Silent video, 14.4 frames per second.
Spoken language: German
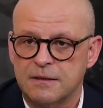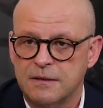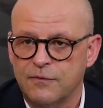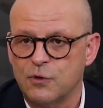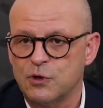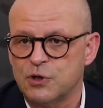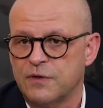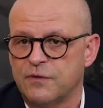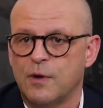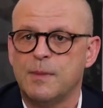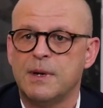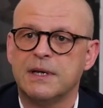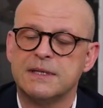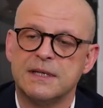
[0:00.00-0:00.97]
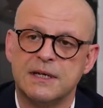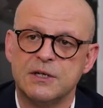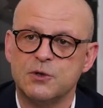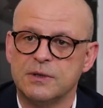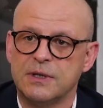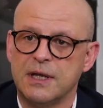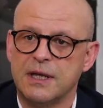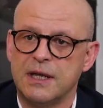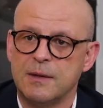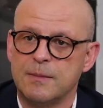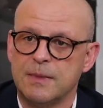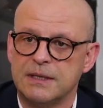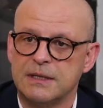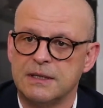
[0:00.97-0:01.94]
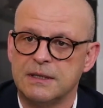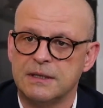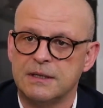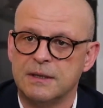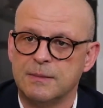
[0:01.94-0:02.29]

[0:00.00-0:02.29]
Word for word: der Vorstand vor meiner Zeit schon gegeben hatte,